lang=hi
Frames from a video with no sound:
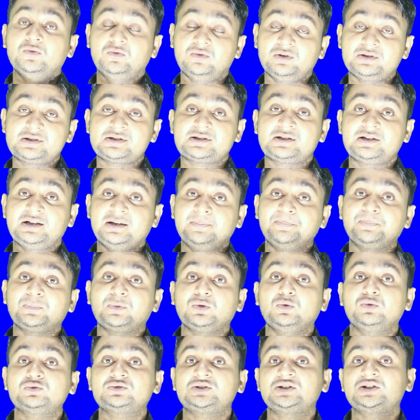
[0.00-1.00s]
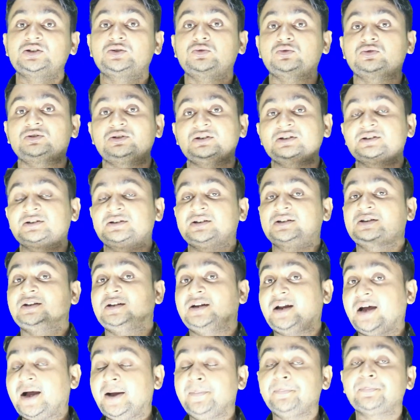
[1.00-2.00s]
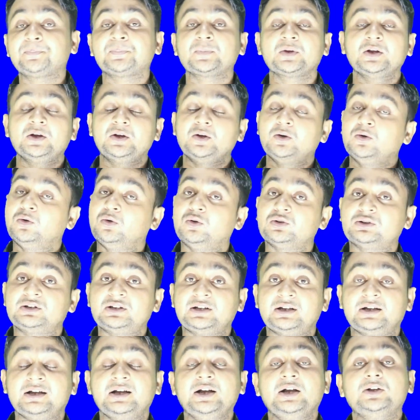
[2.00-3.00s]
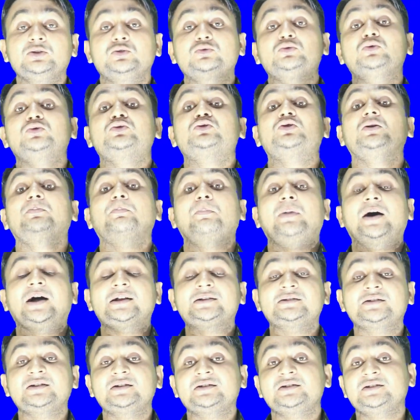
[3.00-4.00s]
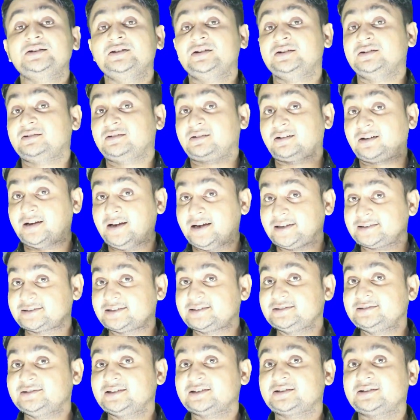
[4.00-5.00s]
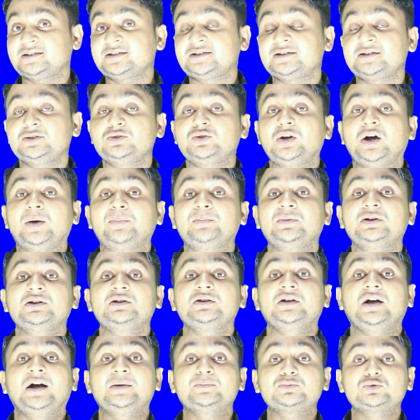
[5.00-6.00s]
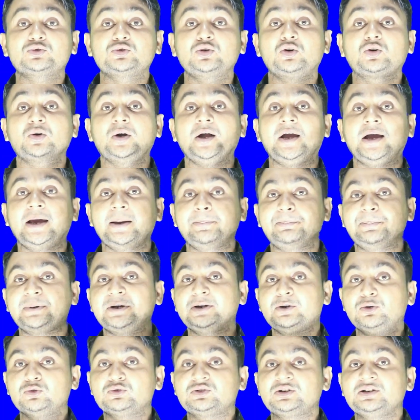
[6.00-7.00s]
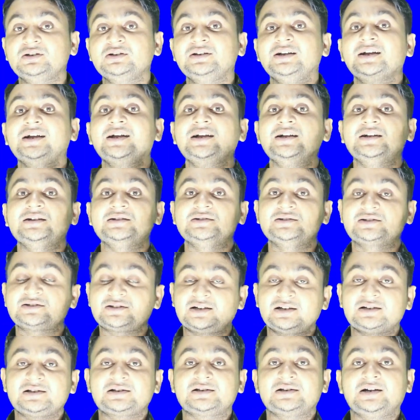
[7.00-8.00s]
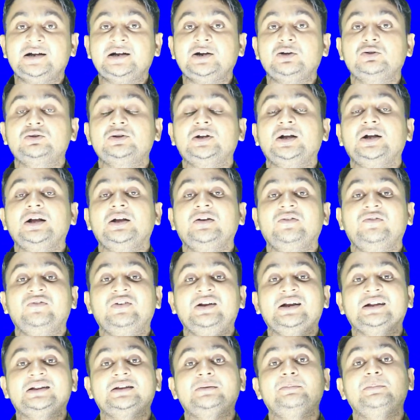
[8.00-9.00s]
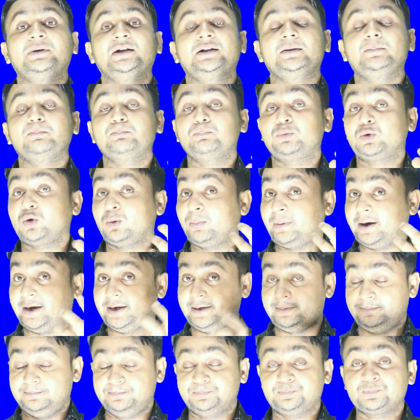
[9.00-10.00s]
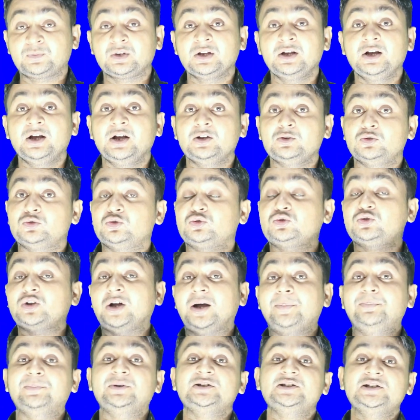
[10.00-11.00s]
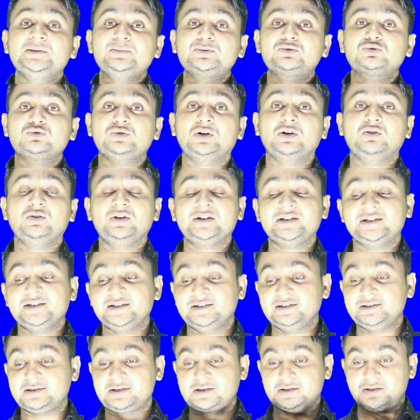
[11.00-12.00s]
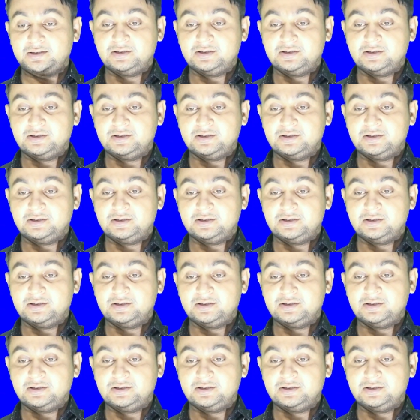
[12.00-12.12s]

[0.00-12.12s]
वो सेम ऑक्सीटोसिन की तरह होते हैं तो दोस्तों बात करते हैं नेक्स्ट इंजेक्शन की तो आपने नाम सुना होगा एपीडोसिन जिसका साल्ट होता है वेलेथमेथ ब्रोमाइड तो दोस्तों आपने ये भी सुना होगा कि इस